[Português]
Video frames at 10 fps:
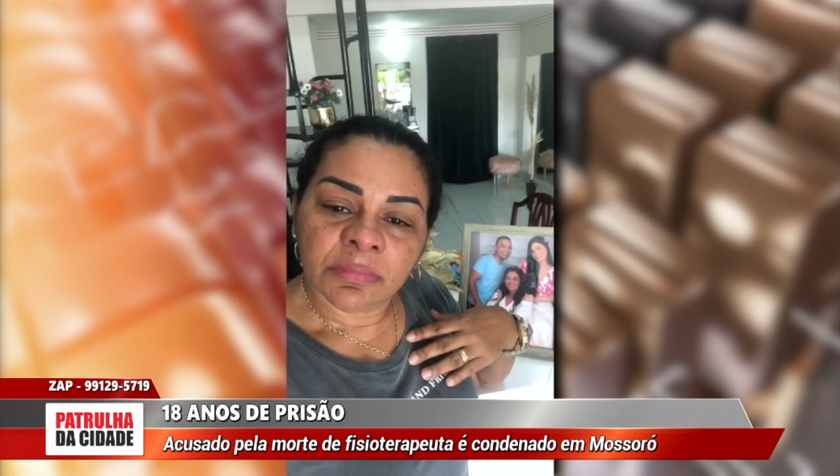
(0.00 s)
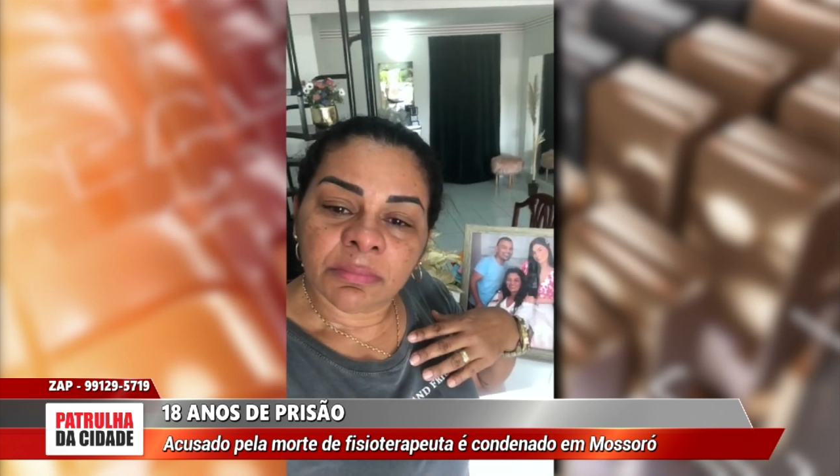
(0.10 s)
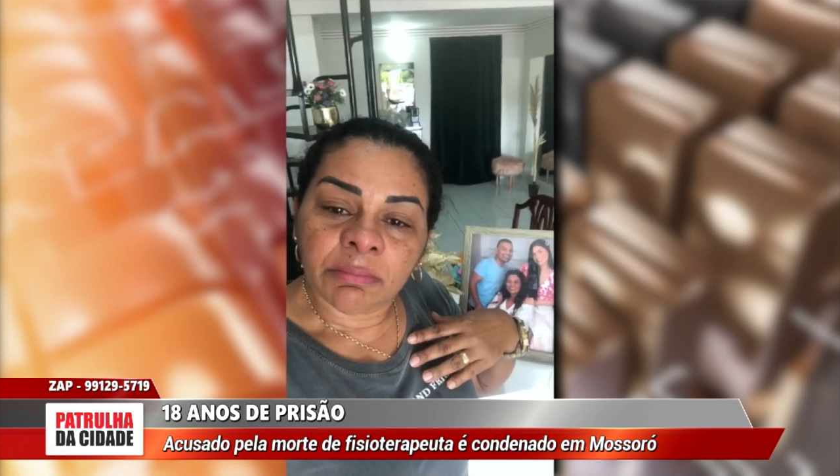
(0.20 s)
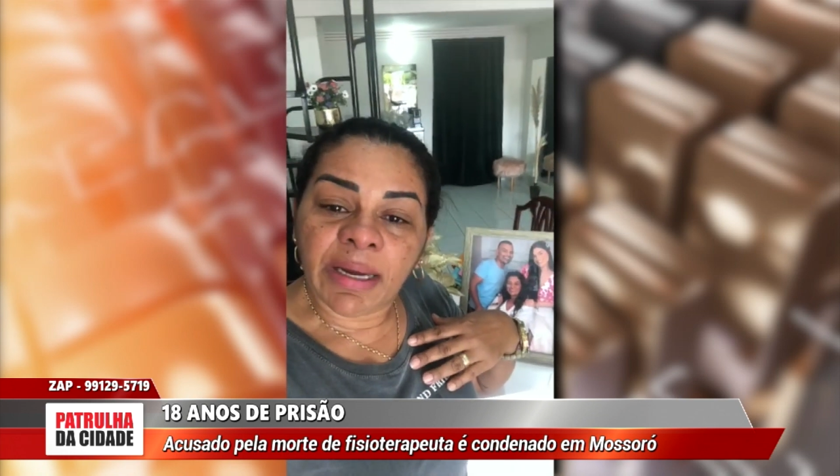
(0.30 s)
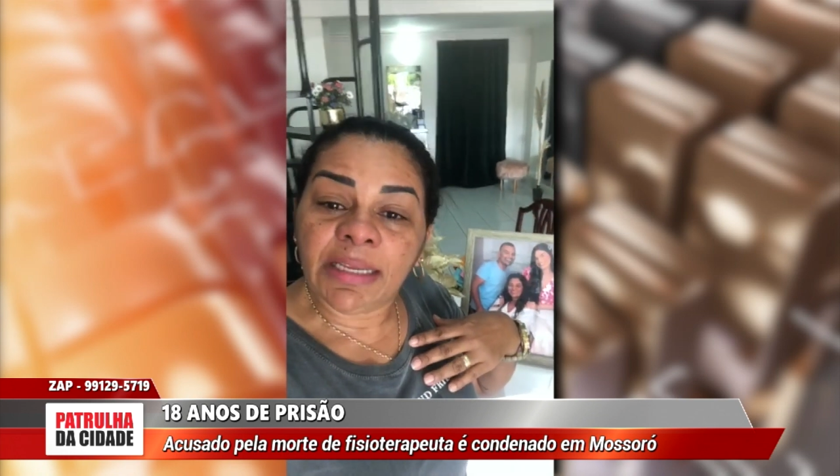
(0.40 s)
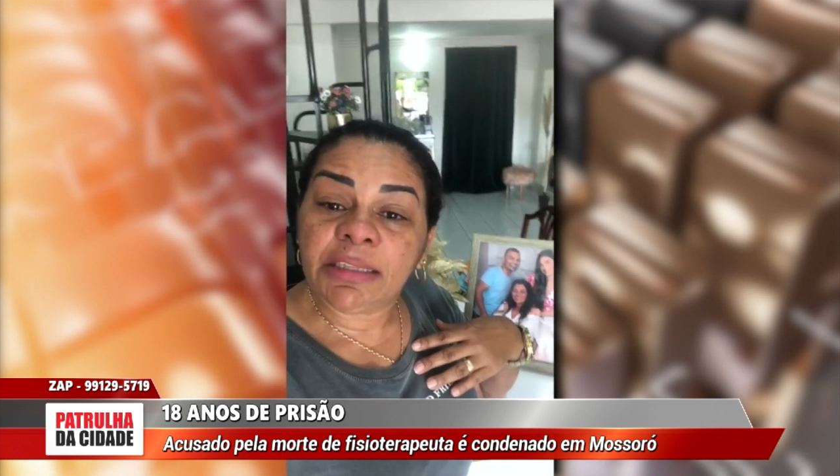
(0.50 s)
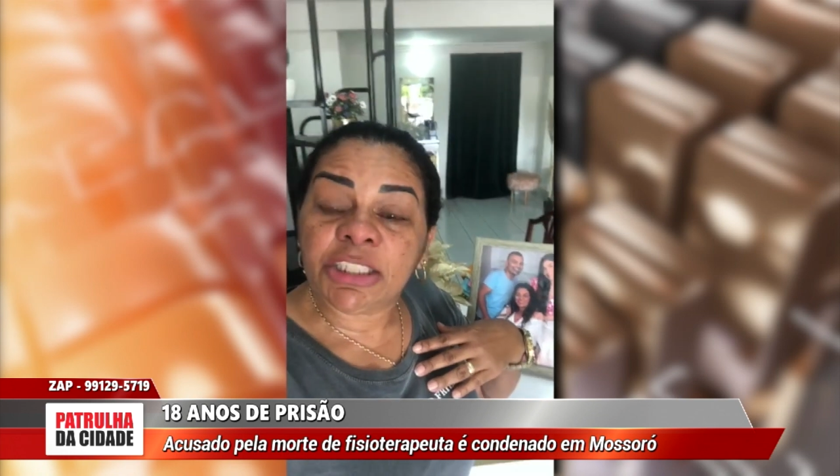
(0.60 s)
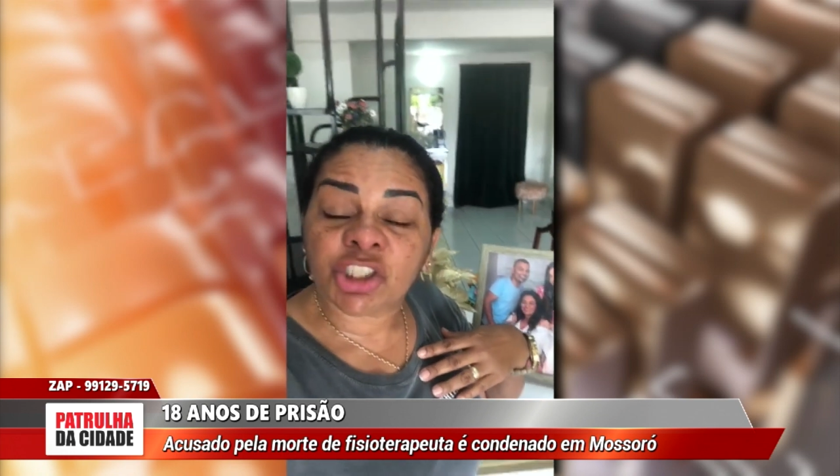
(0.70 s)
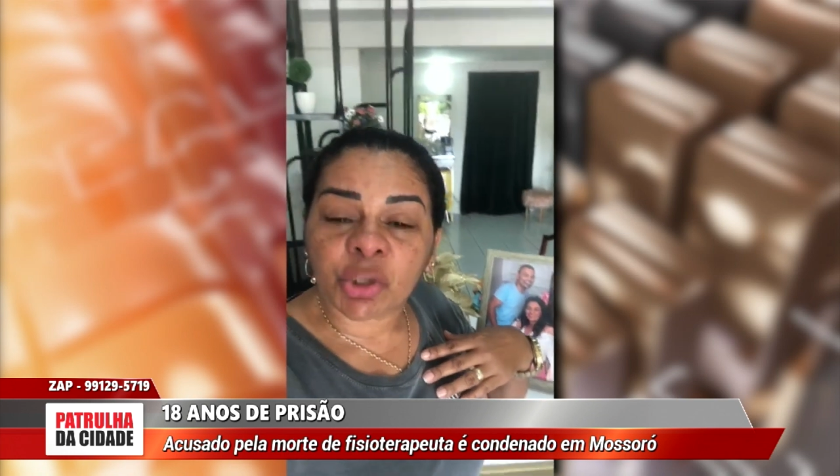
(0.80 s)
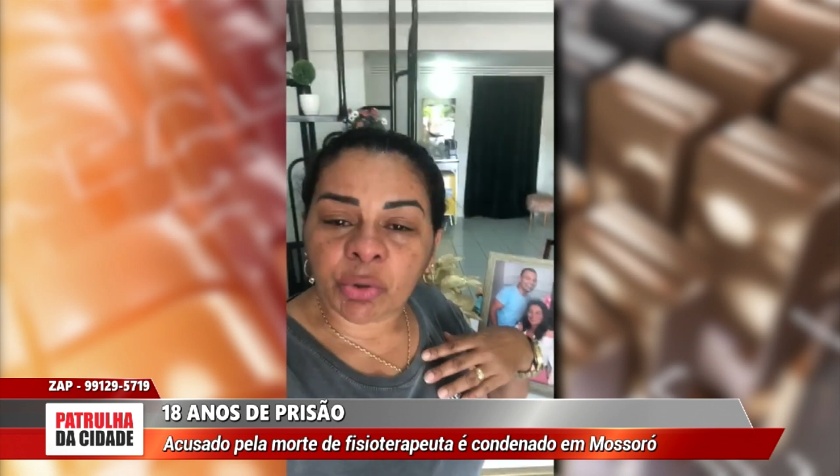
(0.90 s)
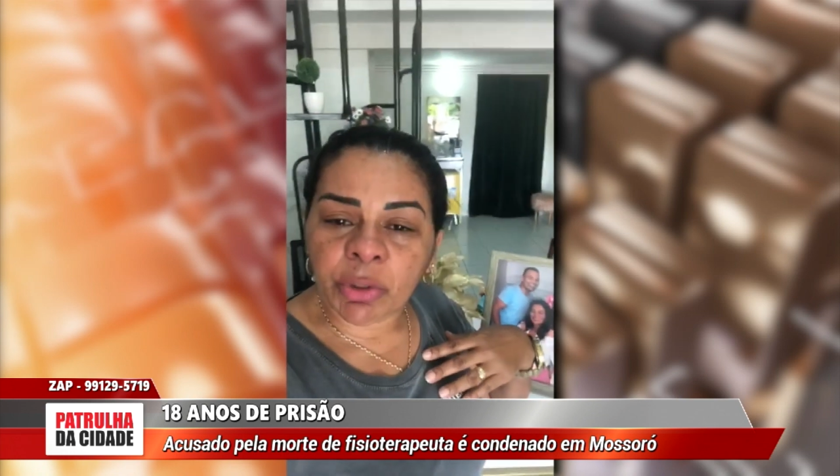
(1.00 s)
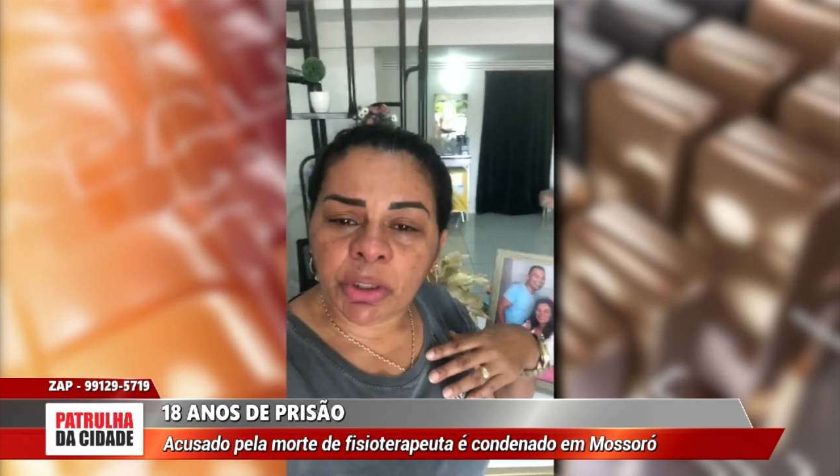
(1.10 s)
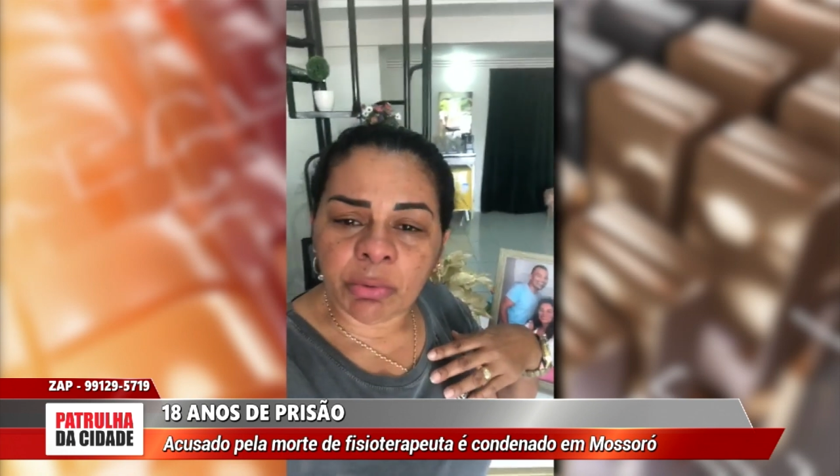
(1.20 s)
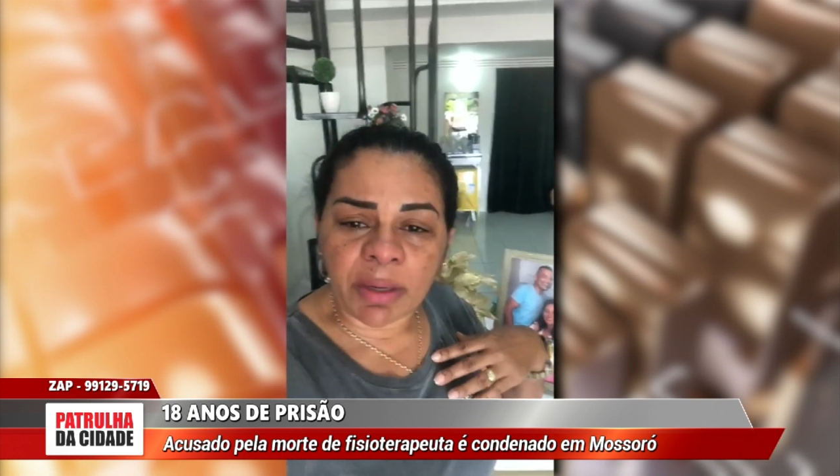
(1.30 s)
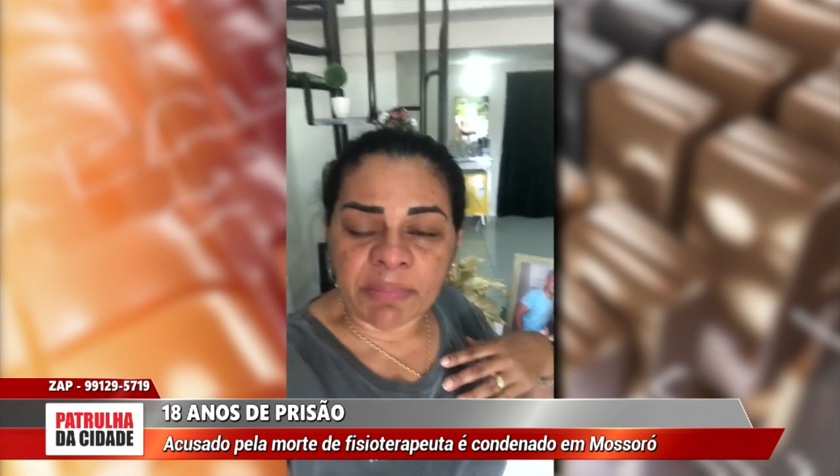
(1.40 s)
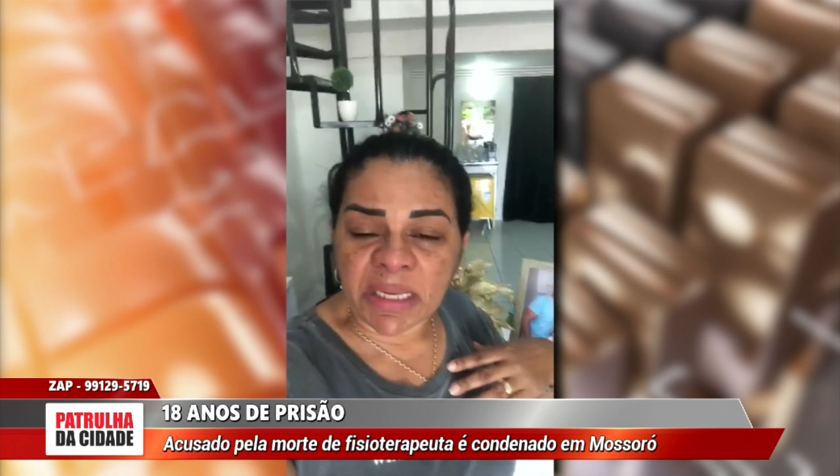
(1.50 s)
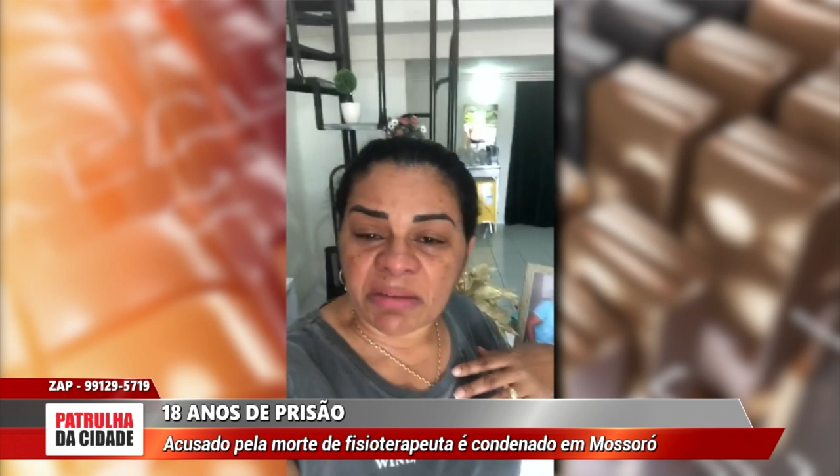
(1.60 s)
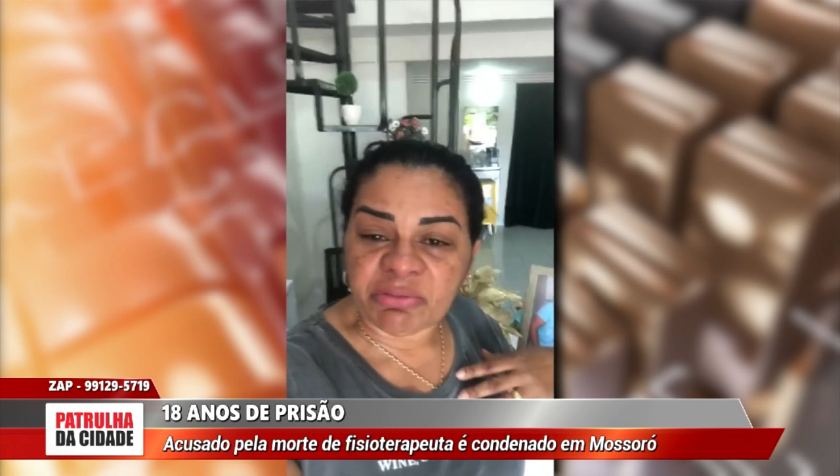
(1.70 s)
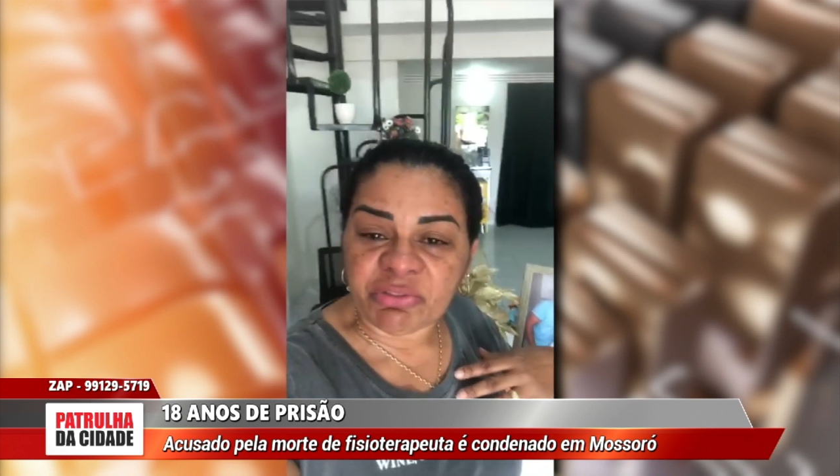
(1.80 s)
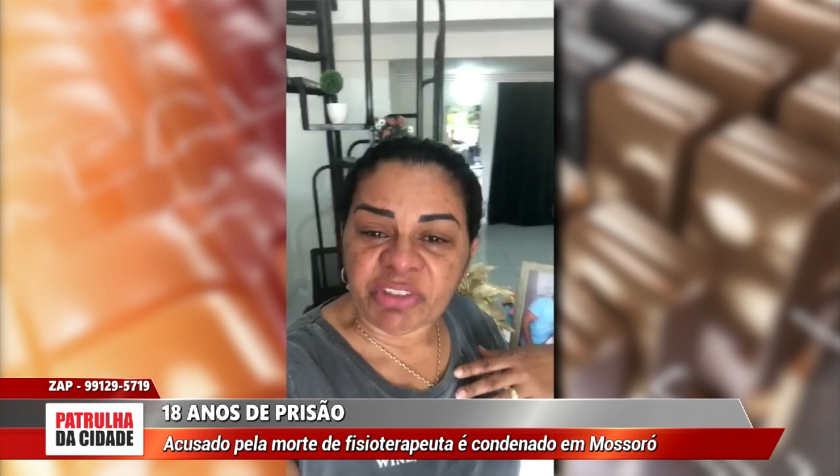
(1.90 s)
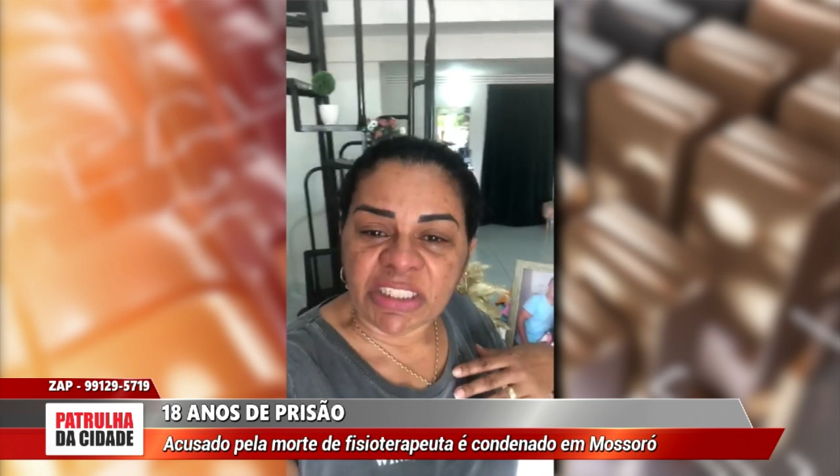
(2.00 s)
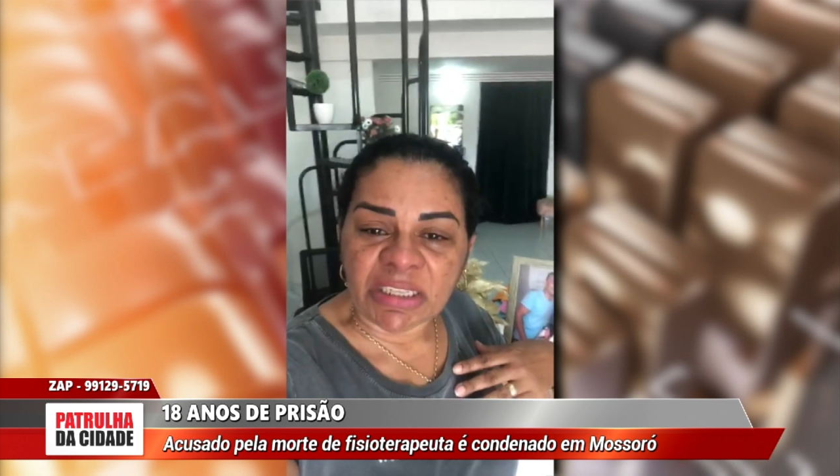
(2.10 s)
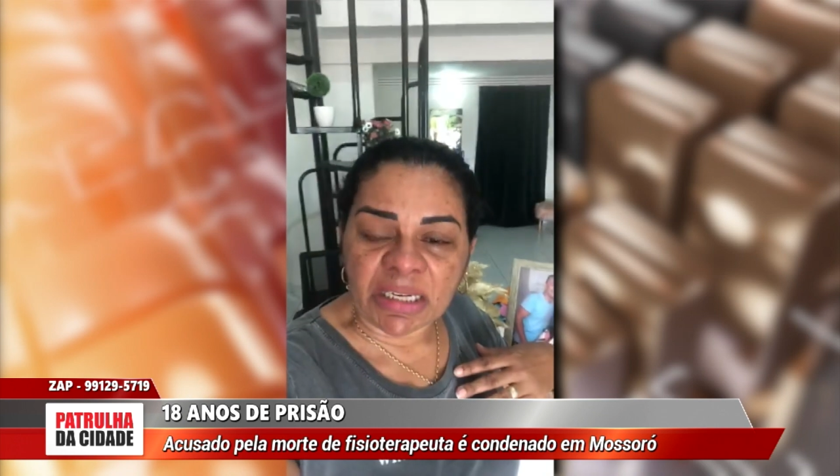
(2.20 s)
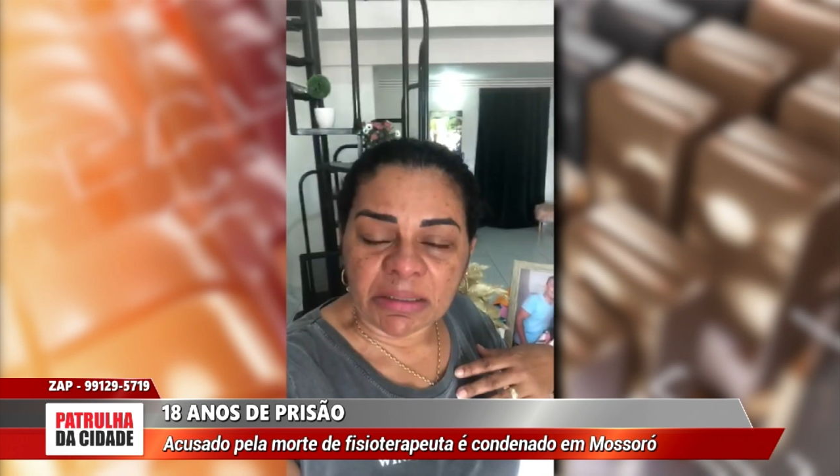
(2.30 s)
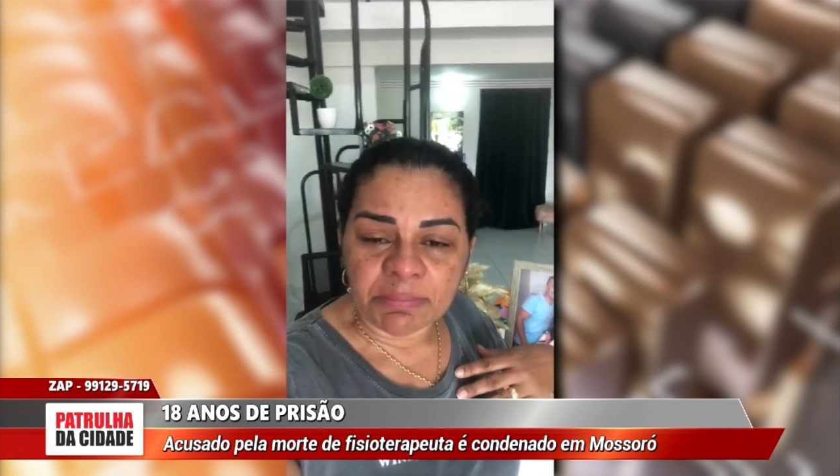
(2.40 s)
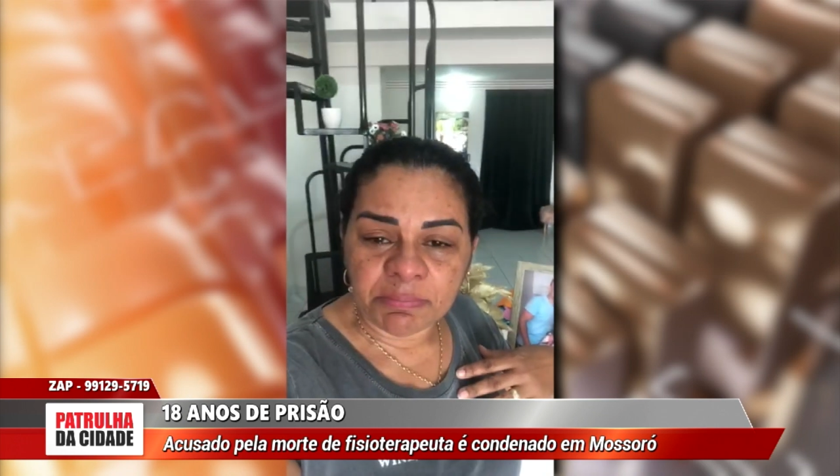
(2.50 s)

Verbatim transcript: Mas ele destruiu a minha vida,